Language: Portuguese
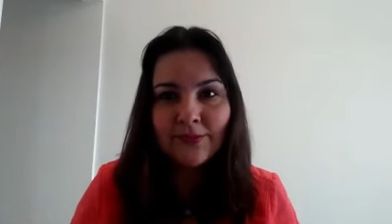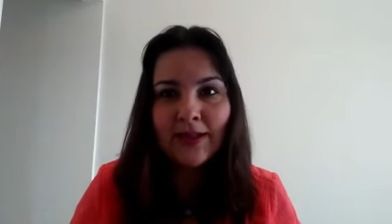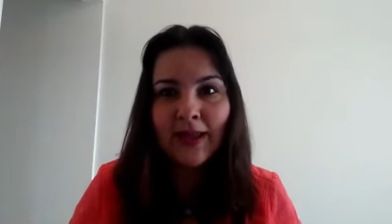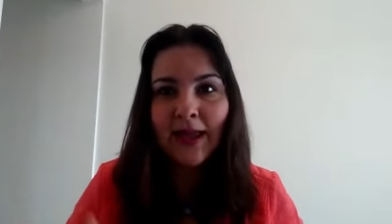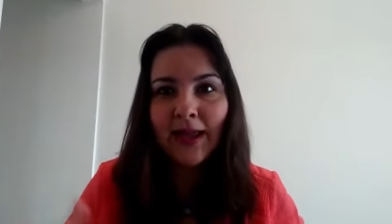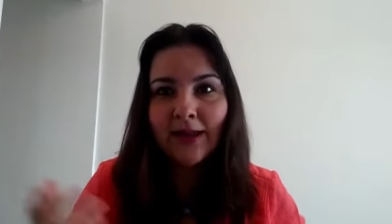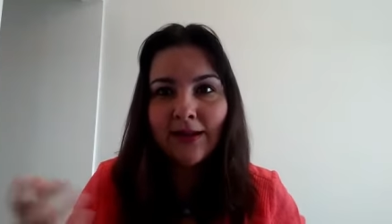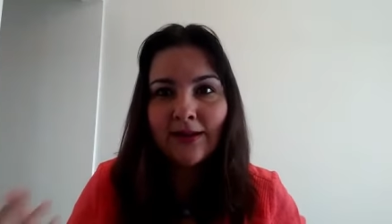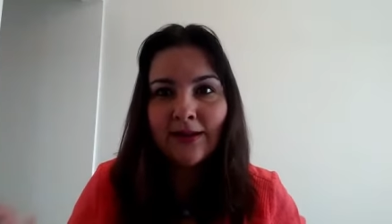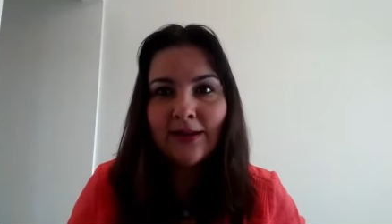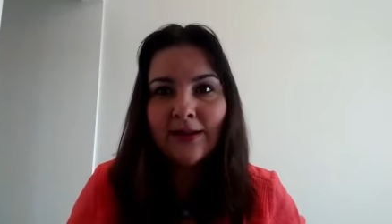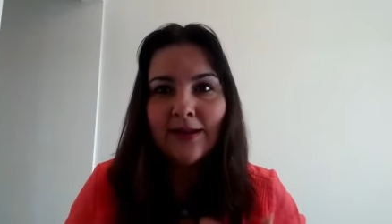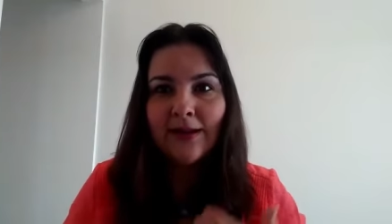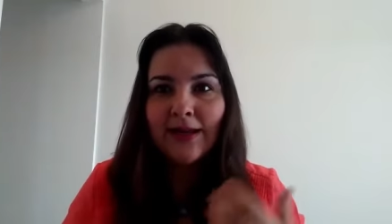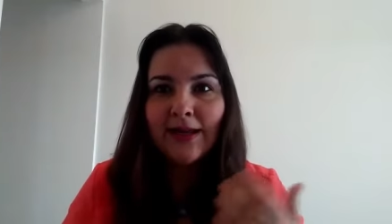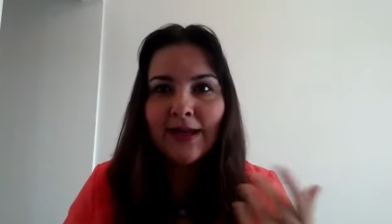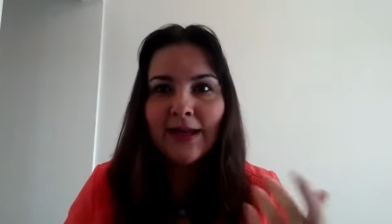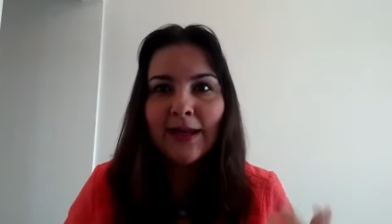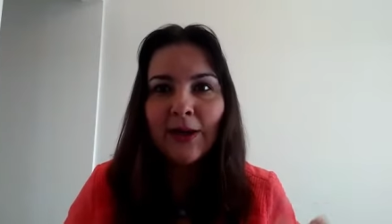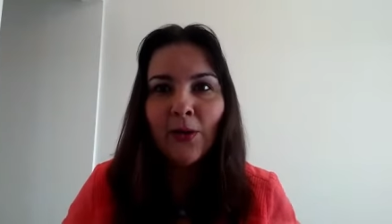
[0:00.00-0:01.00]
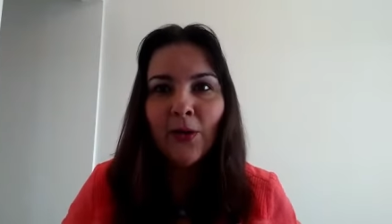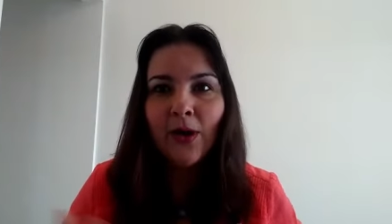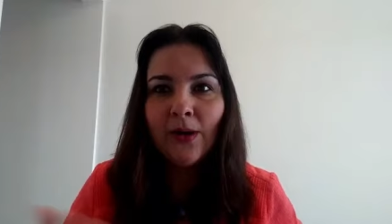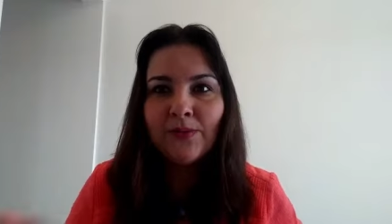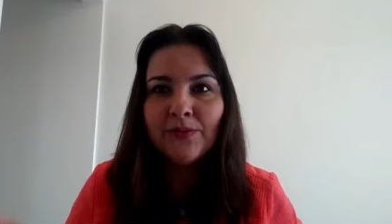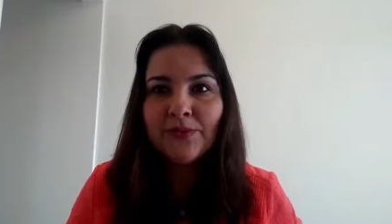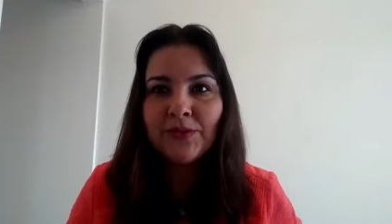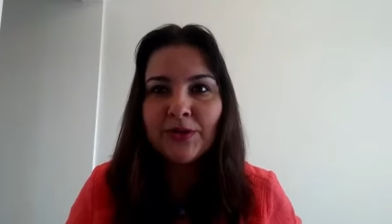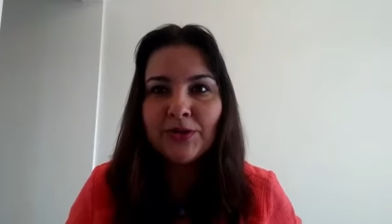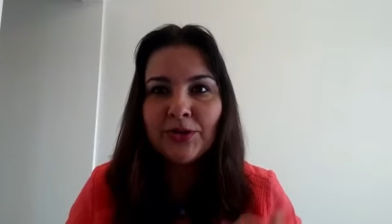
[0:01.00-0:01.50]
né? É
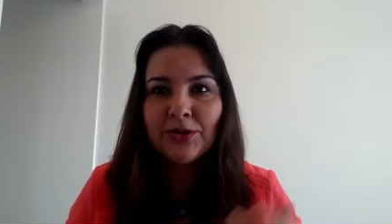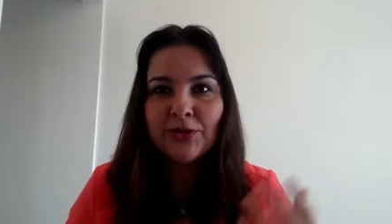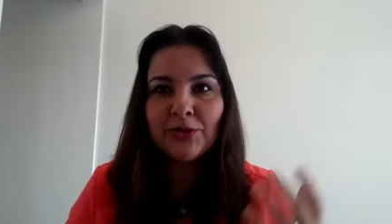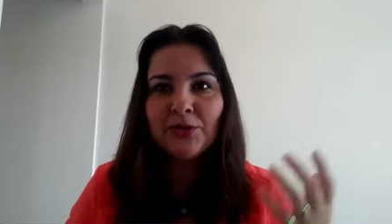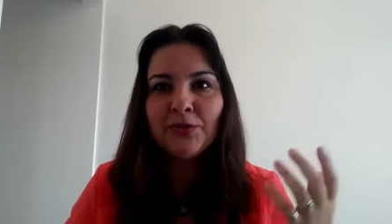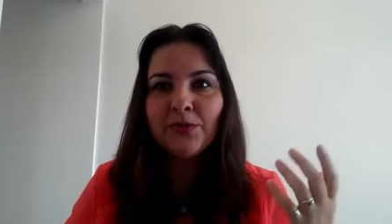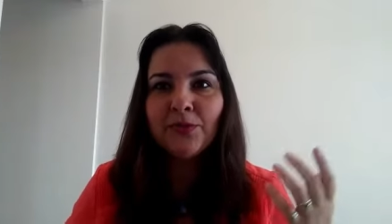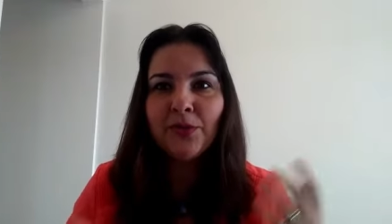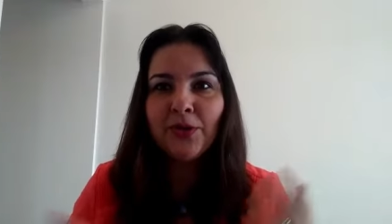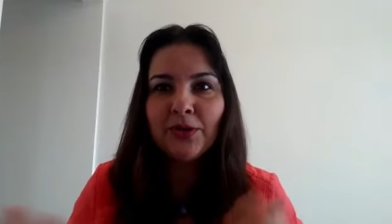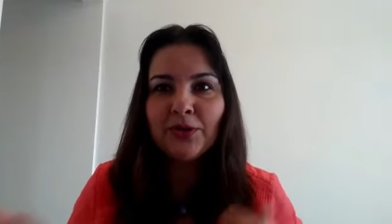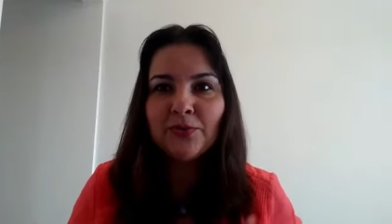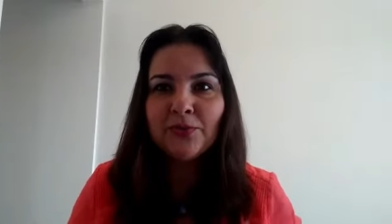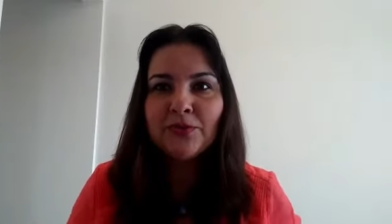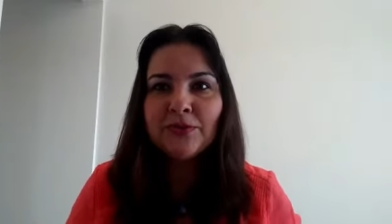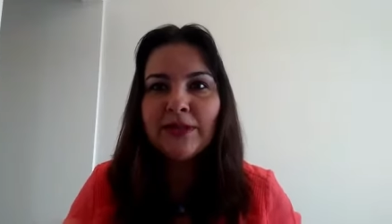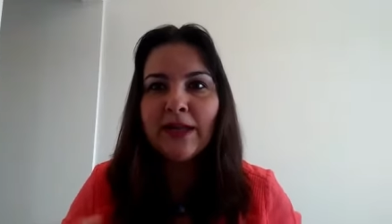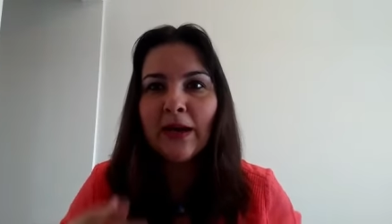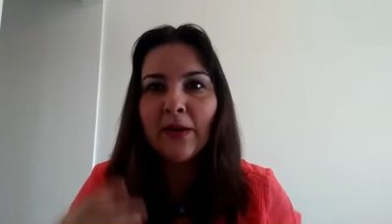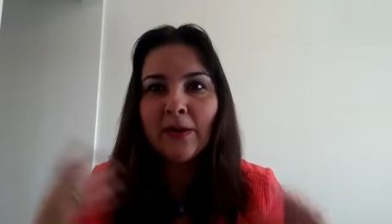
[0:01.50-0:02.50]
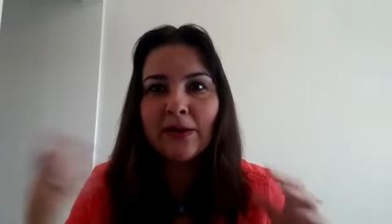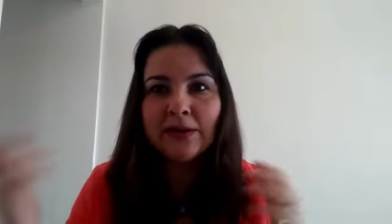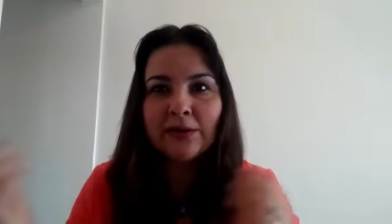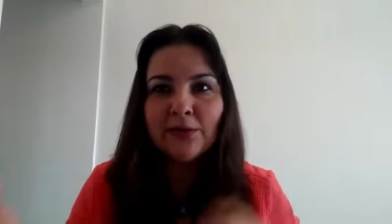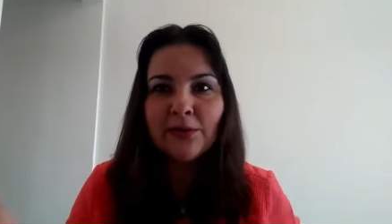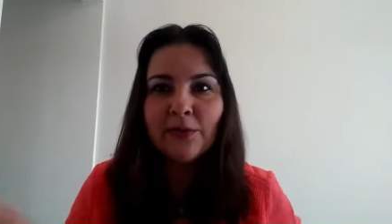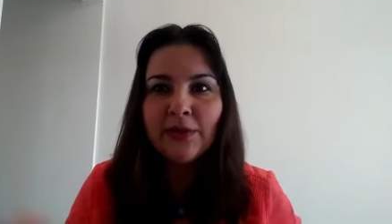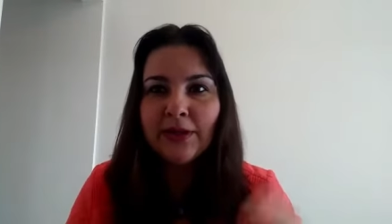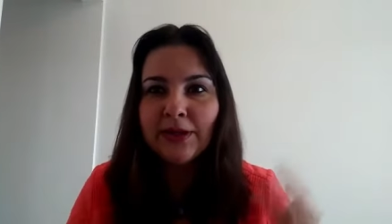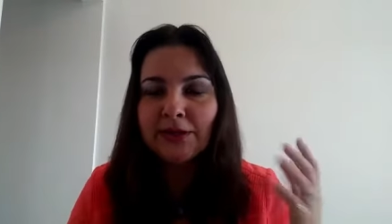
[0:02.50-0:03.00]
óbvio que a gente não pode mudar a hora
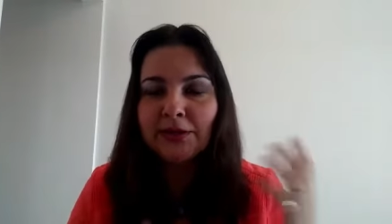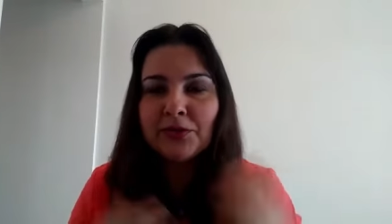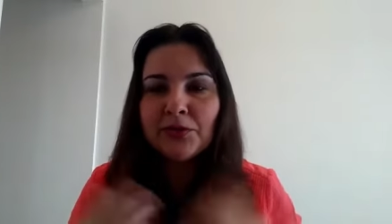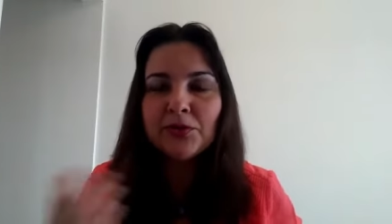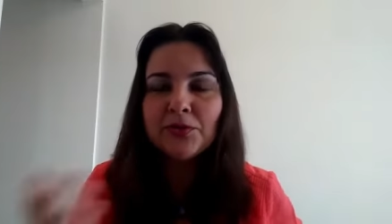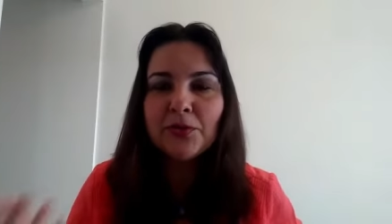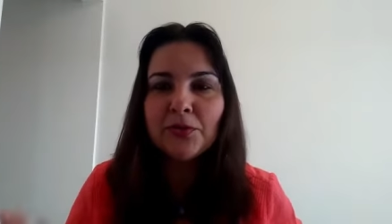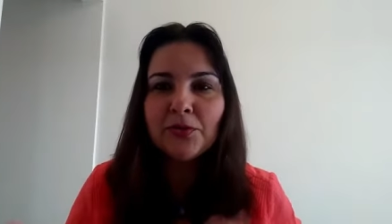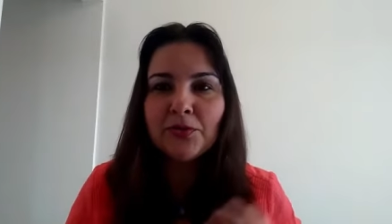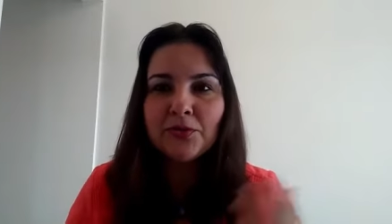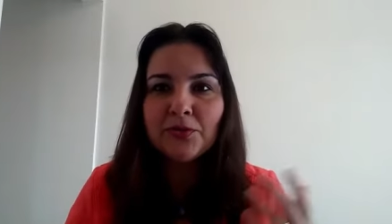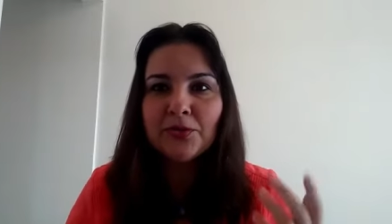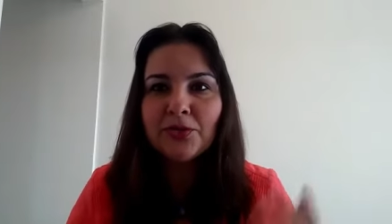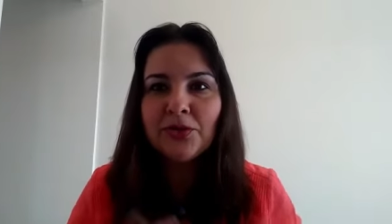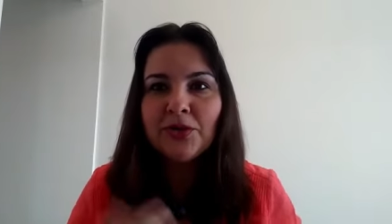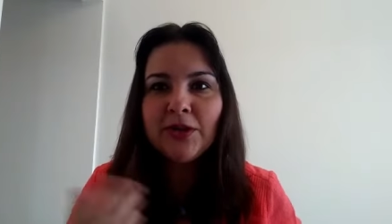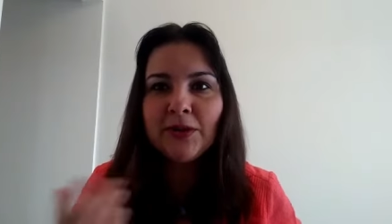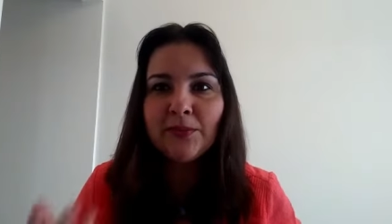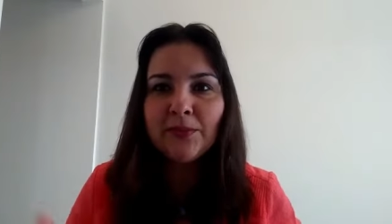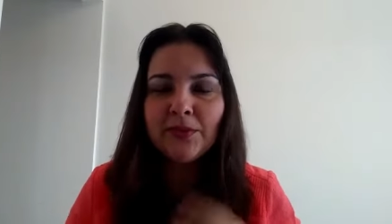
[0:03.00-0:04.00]
do lanche todo dia,